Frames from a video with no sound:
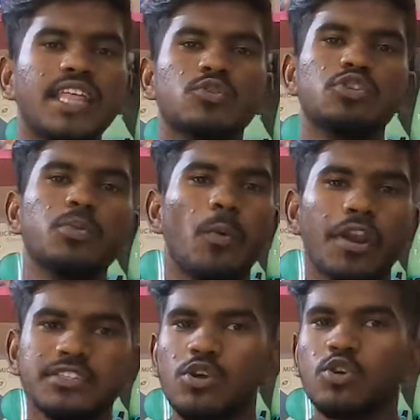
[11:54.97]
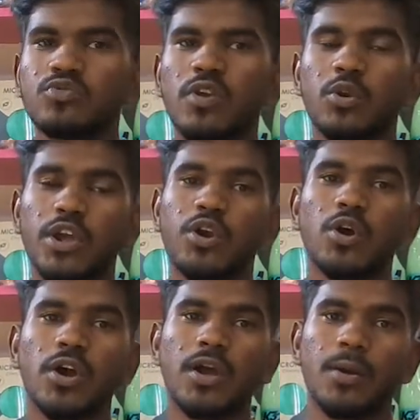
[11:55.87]
அதுக்கு வந்து இந்த ப்ராடக்ட்ஸ்லாம் யூஸ்ஃபுல்லாக இருக்கும்
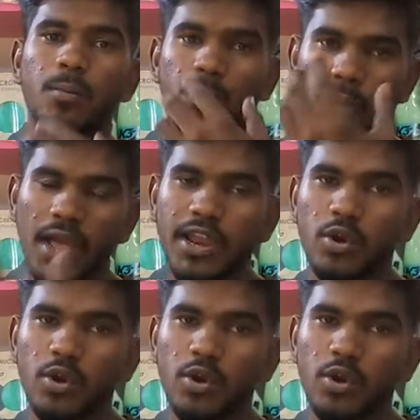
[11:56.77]
என்னோட